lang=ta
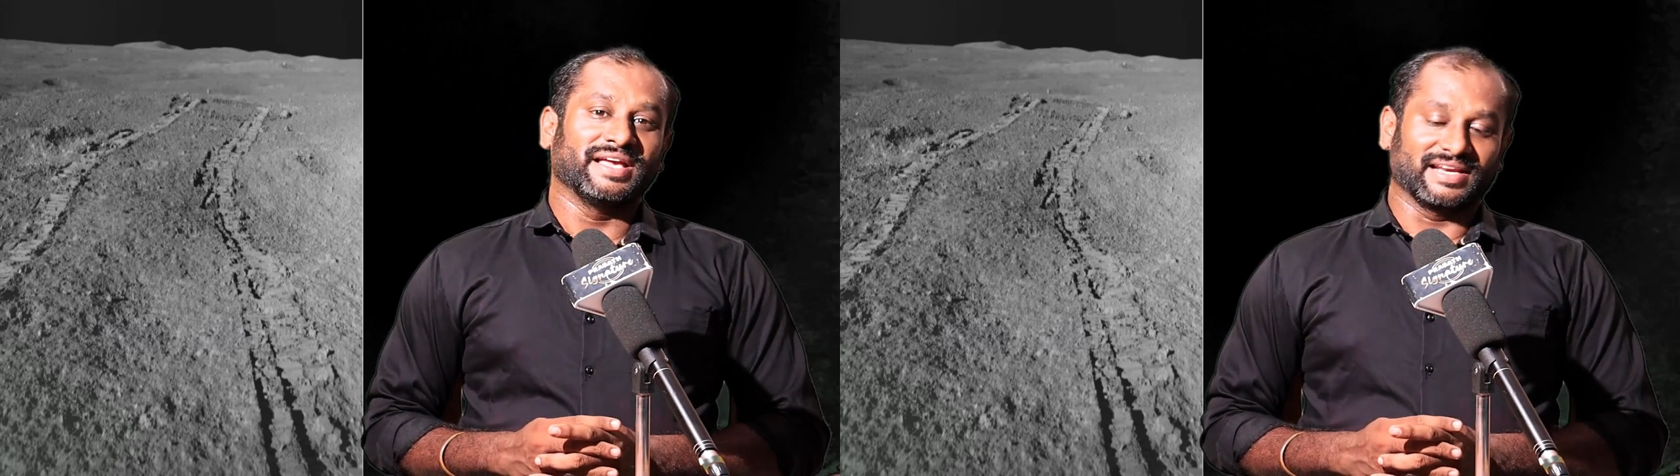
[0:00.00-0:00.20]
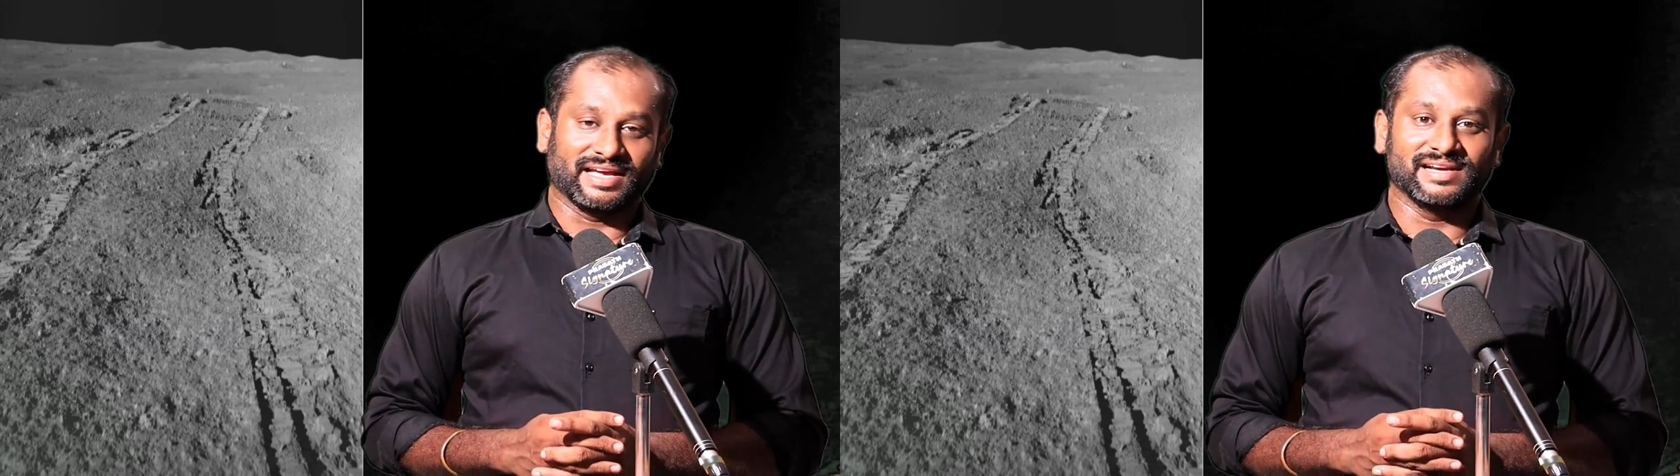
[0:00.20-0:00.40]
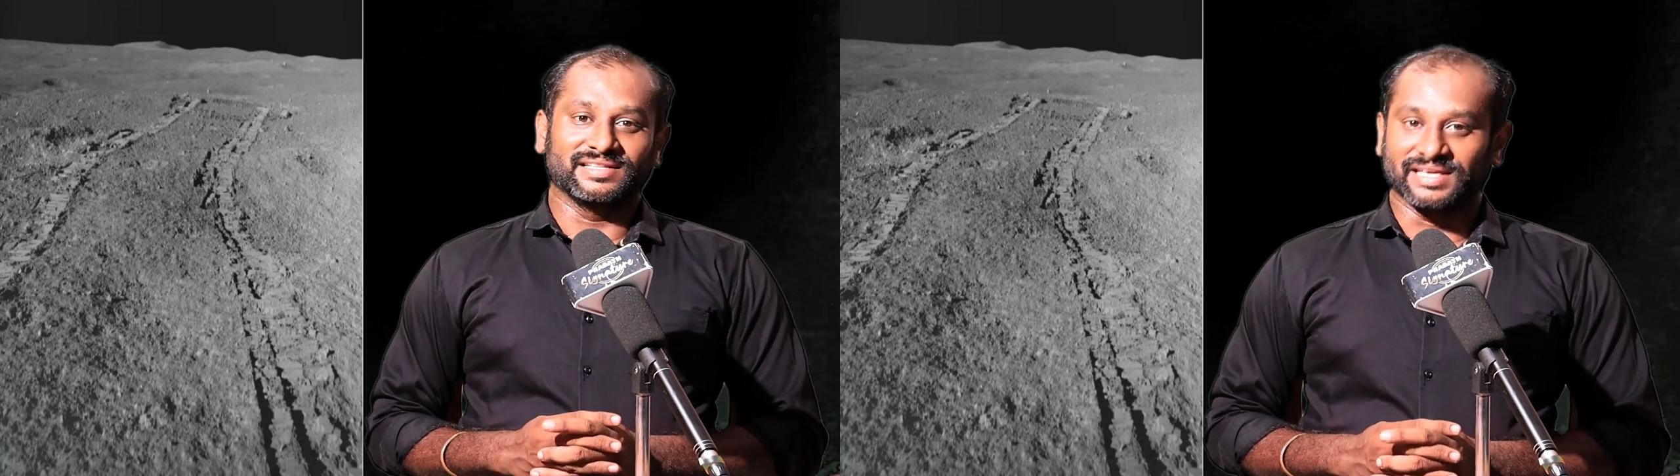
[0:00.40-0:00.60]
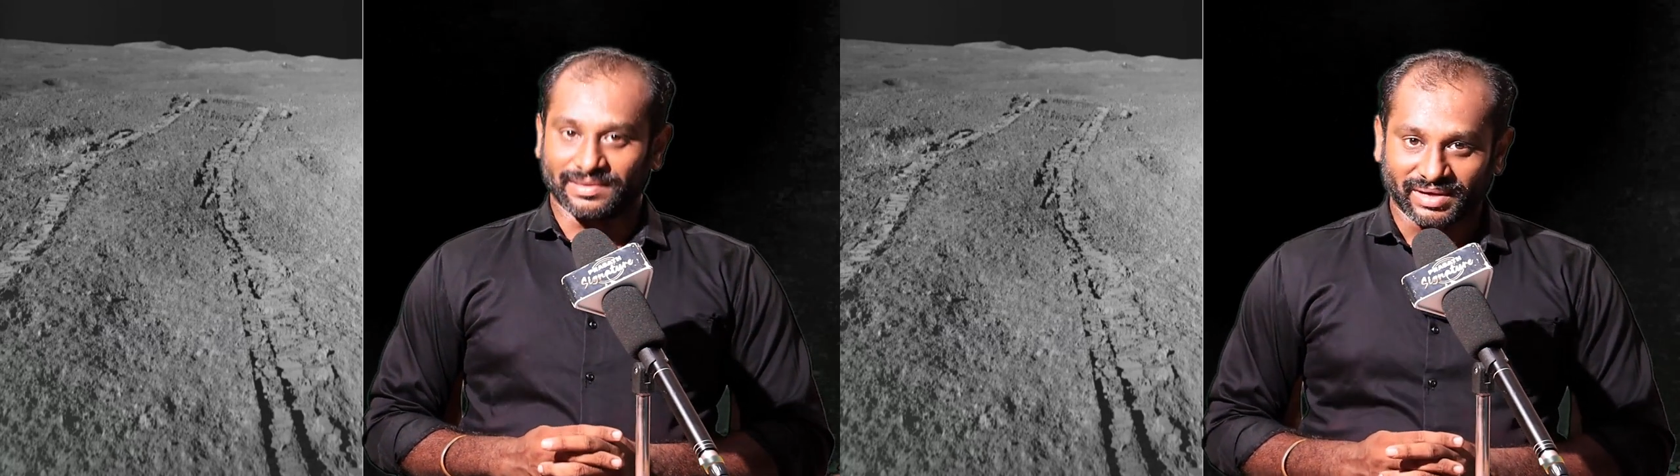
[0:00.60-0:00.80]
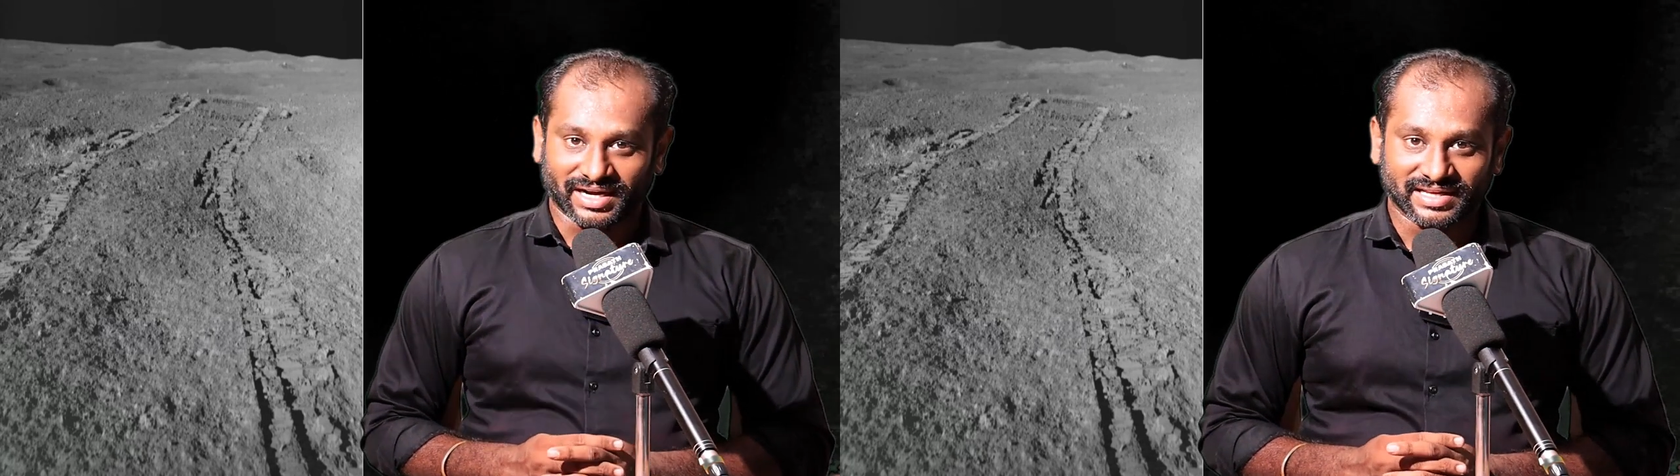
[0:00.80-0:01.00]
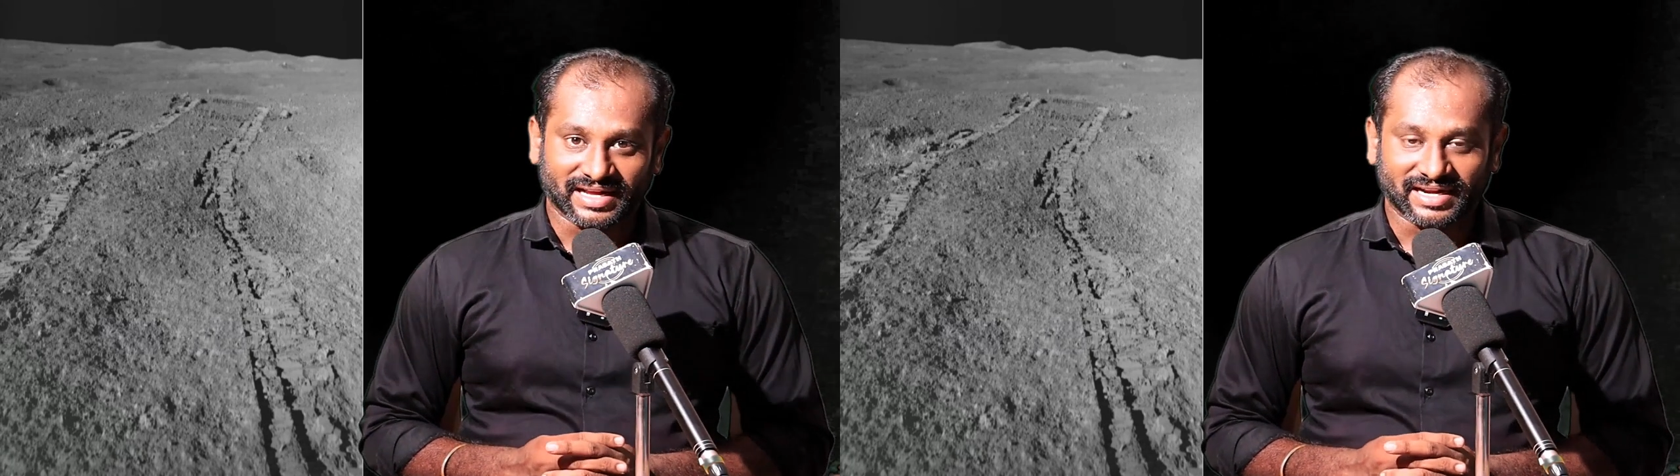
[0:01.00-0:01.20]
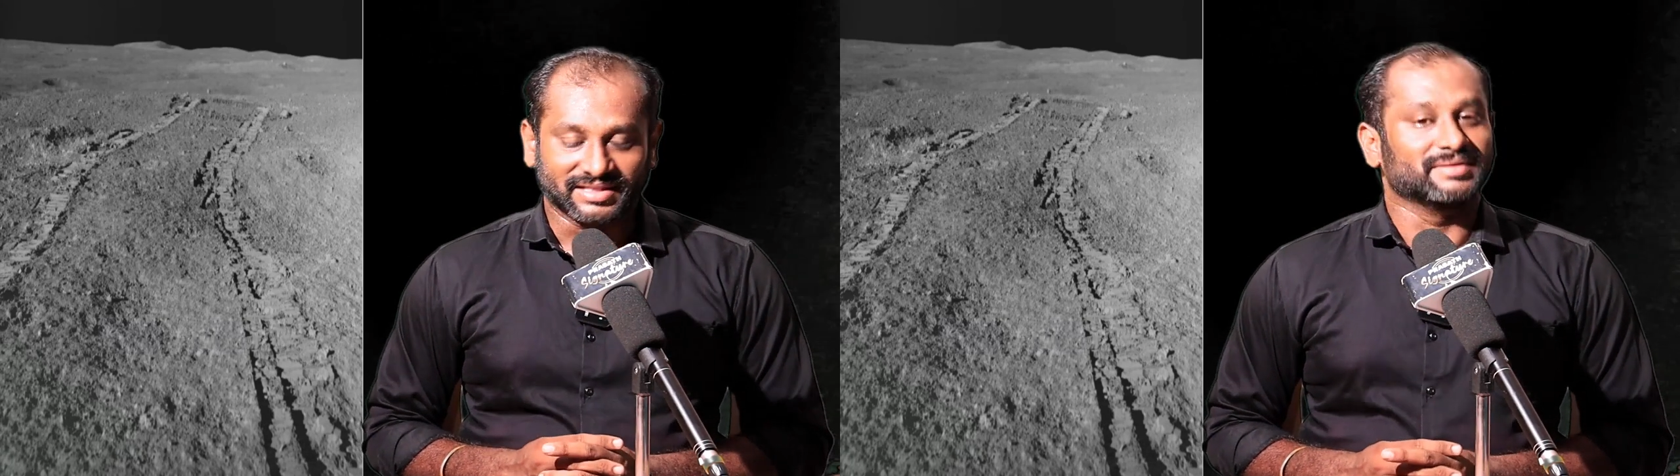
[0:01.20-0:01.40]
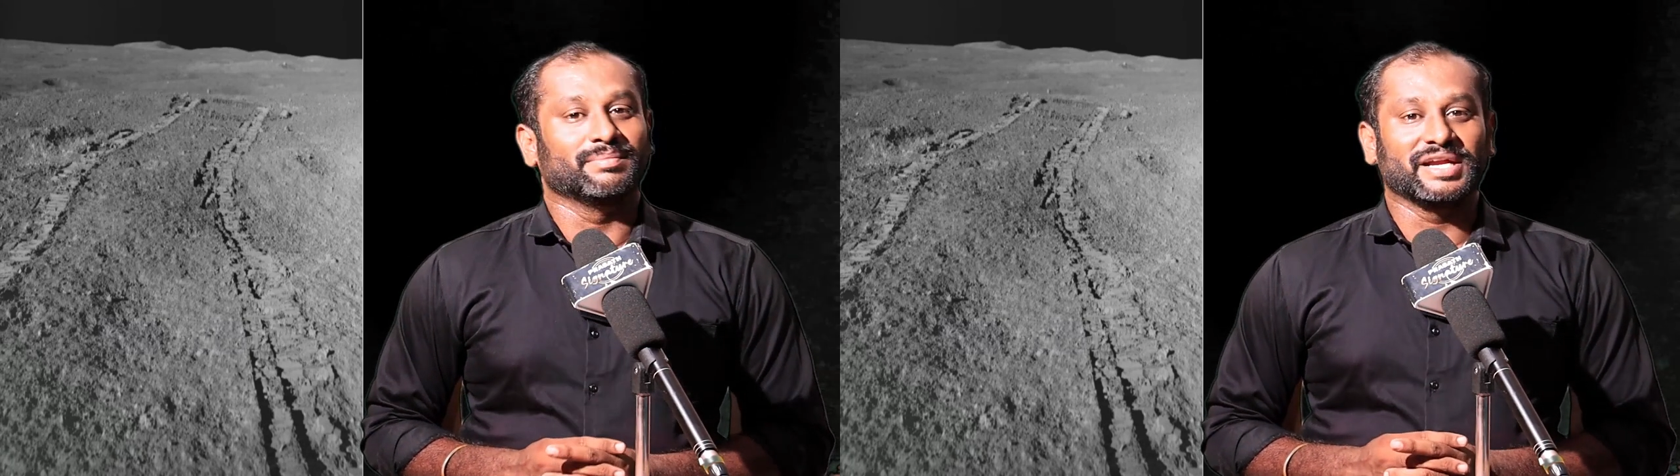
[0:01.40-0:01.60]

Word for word: என் கையெழுத்து என் மக்களுக்கானது